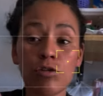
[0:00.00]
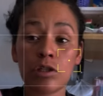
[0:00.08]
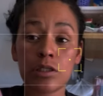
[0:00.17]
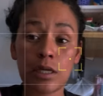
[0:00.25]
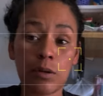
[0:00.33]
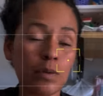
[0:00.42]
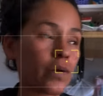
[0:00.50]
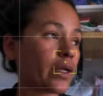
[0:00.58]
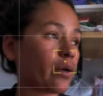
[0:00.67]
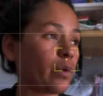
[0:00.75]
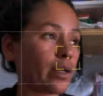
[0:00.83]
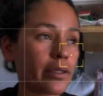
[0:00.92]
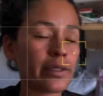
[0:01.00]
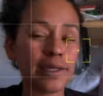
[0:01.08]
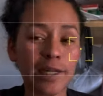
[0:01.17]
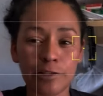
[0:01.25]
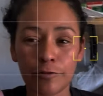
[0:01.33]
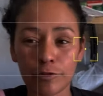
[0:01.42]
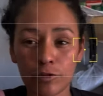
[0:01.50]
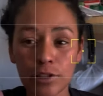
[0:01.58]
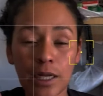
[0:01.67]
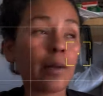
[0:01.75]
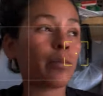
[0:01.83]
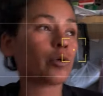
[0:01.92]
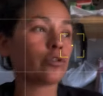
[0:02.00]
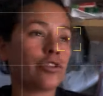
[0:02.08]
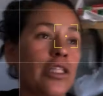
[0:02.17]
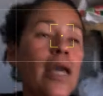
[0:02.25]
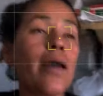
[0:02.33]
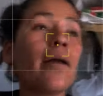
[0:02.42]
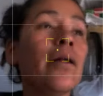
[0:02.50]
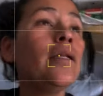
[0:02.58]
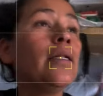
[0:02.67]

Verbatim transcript: No sé si aún lo recuerdan en las fotos que le posteé.